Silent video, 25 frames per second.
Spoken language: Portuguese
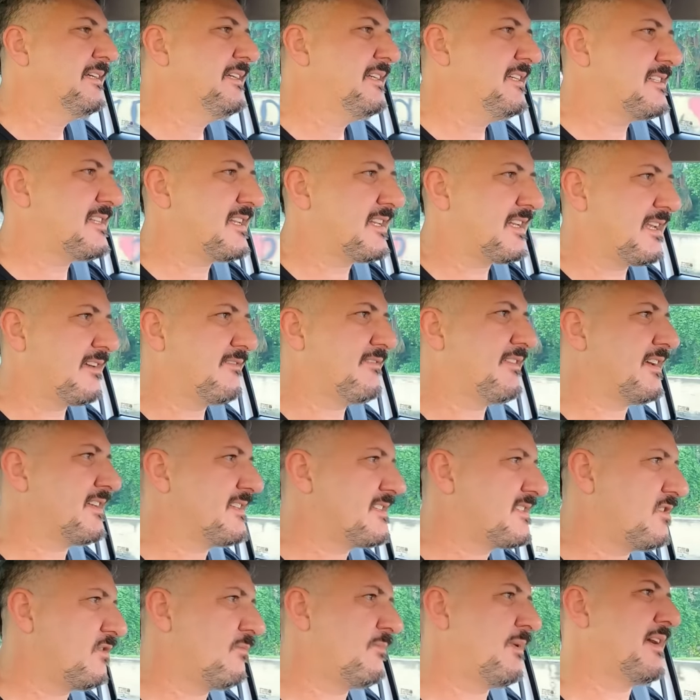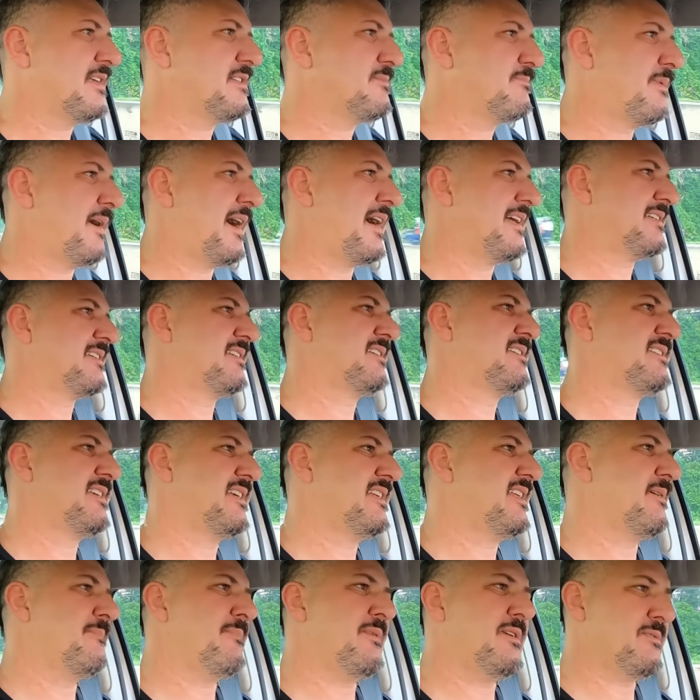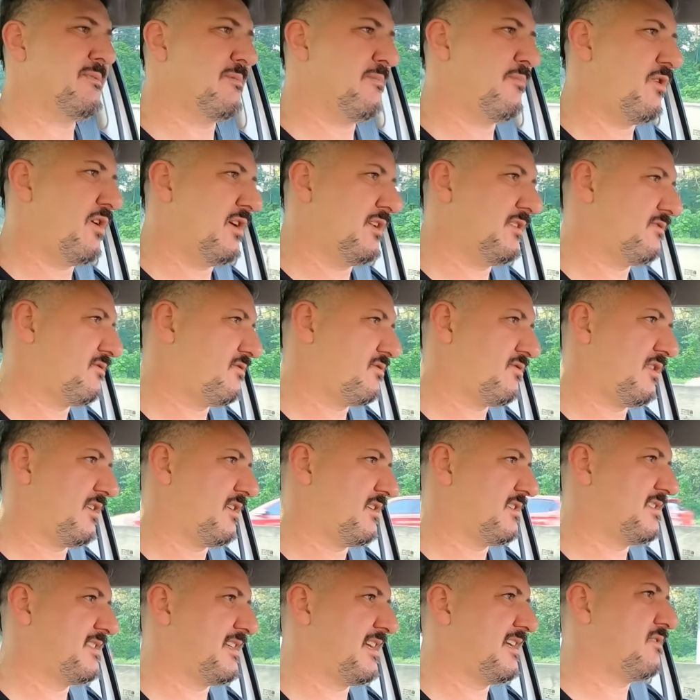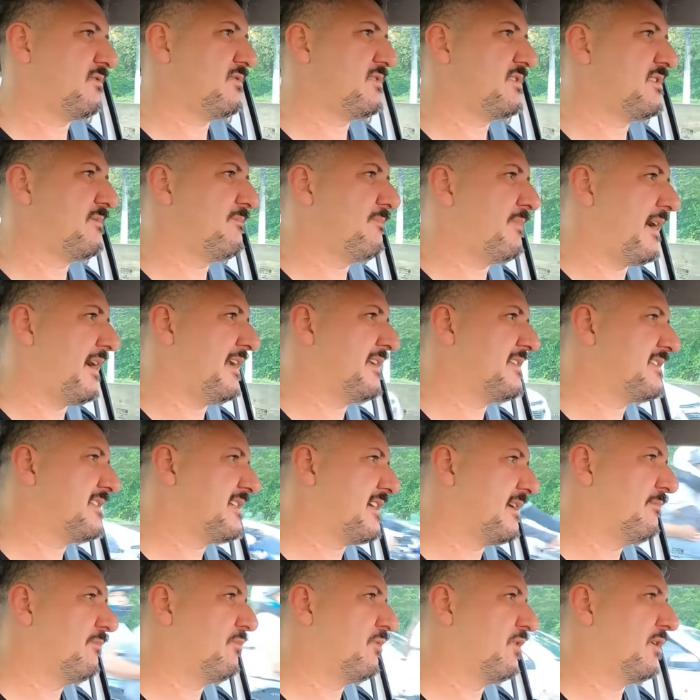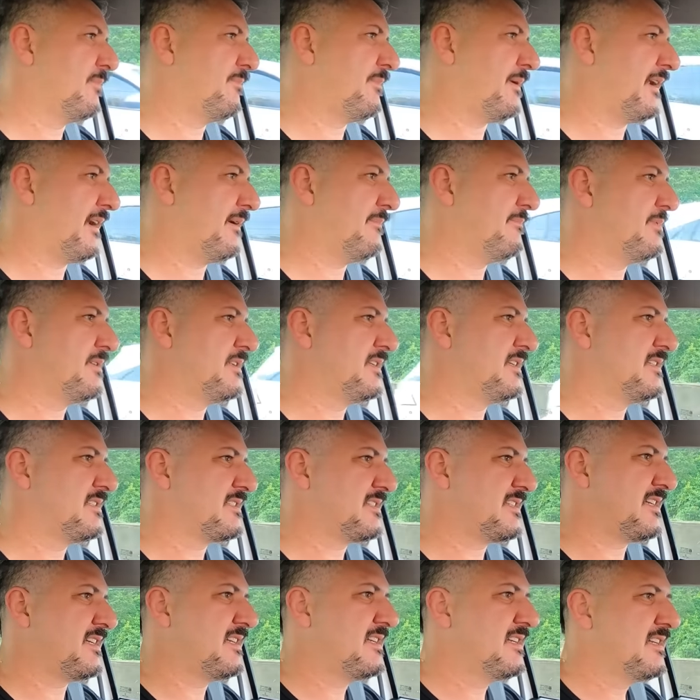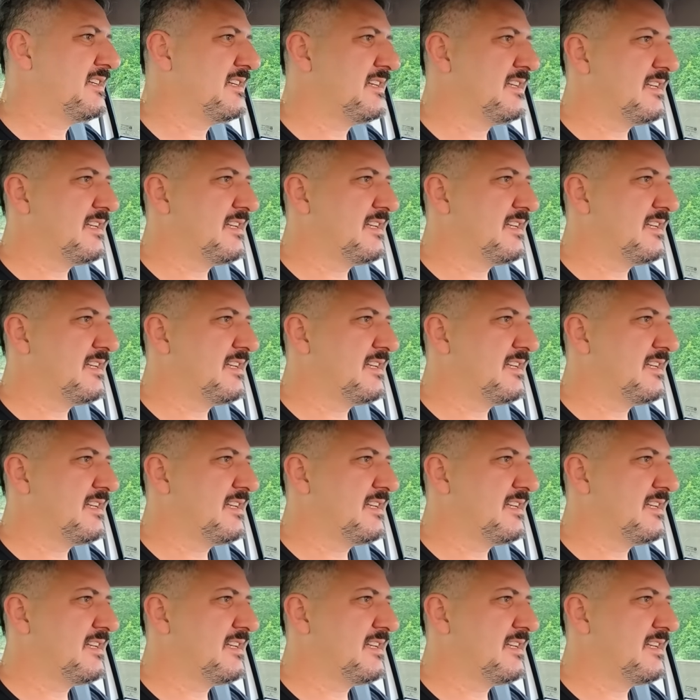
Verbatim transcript: e se tem a versão mais básica, seria a mesma moto, só que sem o Shibari, sem a bolha para a brisa,